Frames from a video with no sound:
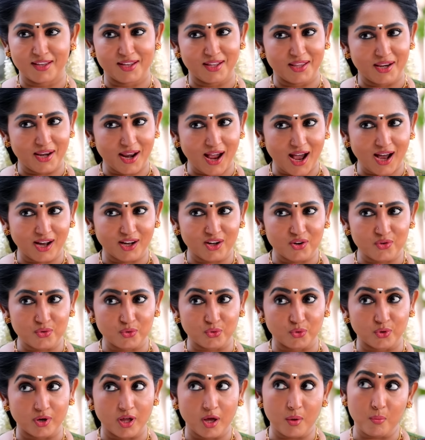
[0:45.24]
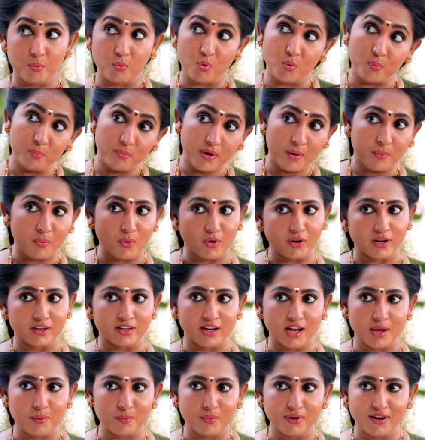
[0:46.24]
நீ ராகவ் கூட மும்பைக்கு போற
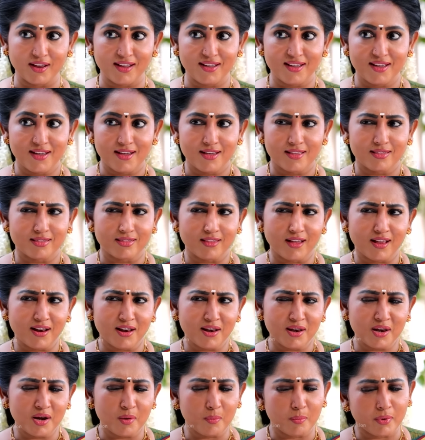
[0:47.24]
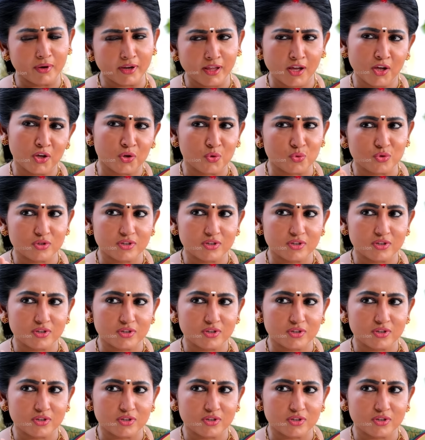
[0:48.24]
டைம நல்லபடியா